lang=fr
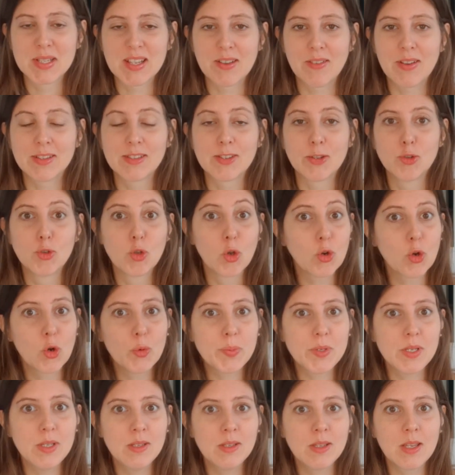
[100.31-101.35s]
Ça va être deux
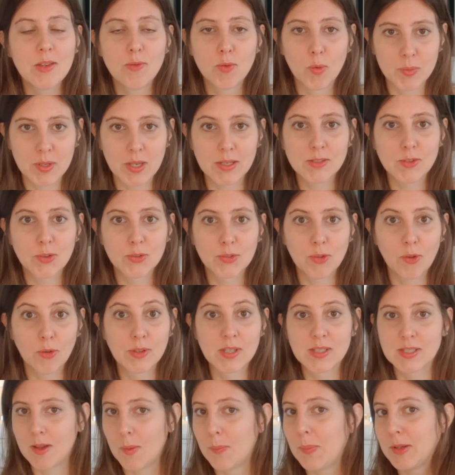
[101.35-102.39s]
copines qui vont bien s'entendre
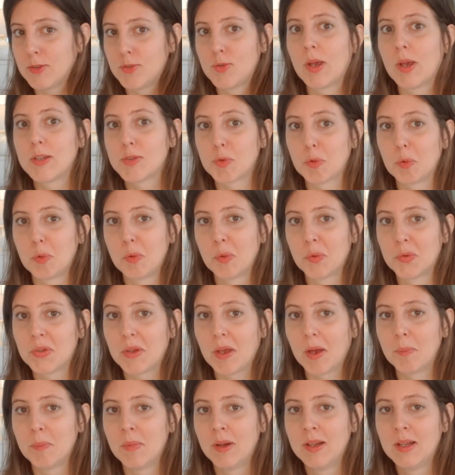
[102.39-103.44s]
et ça va pas durer sur le long
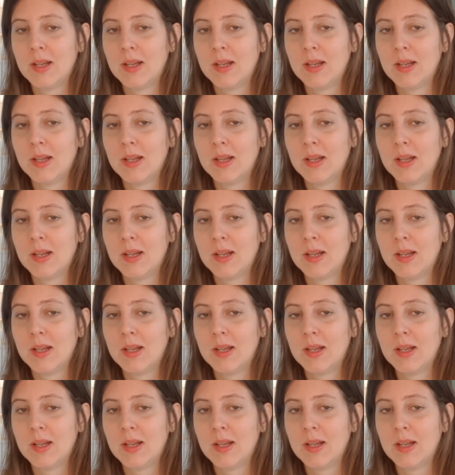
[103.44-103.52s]
terme.